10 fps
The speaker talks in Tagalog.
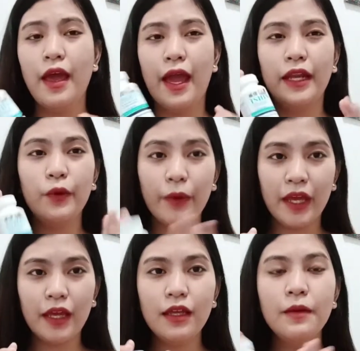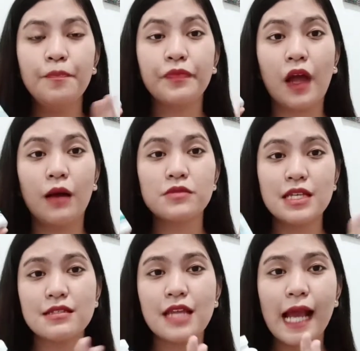Anyway, um,
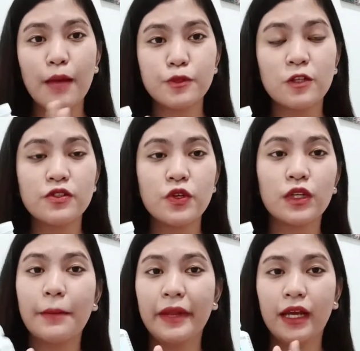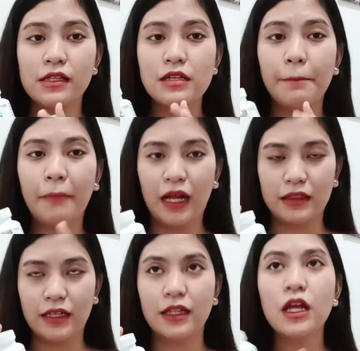60 capsules yung laman ng isang
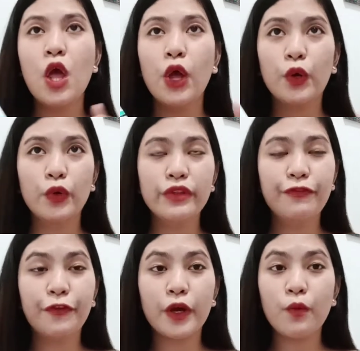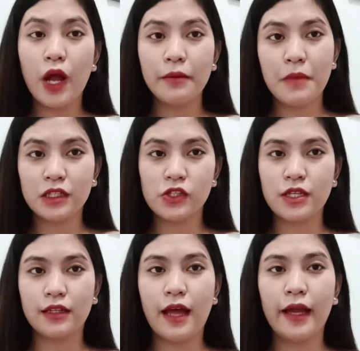bottle. Good for 1 month
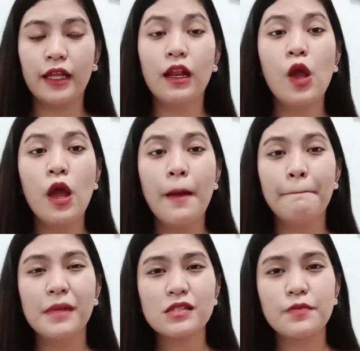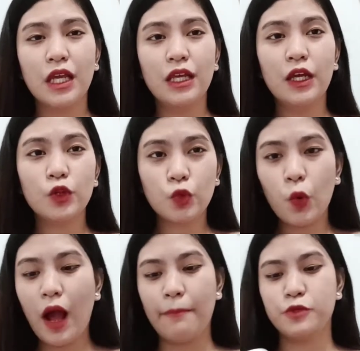siya dahil mas maiging
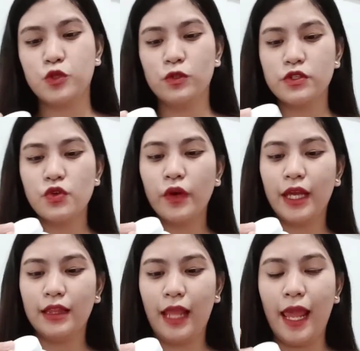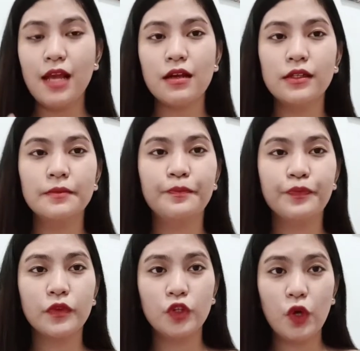2 capsules yung i-take
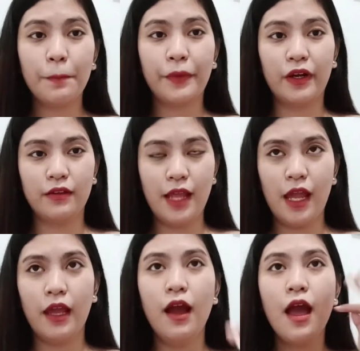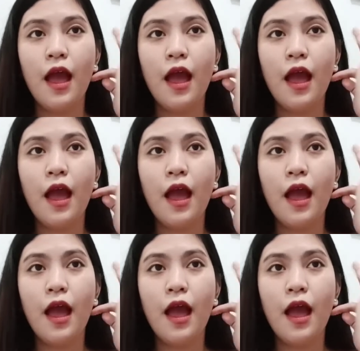nyo per day.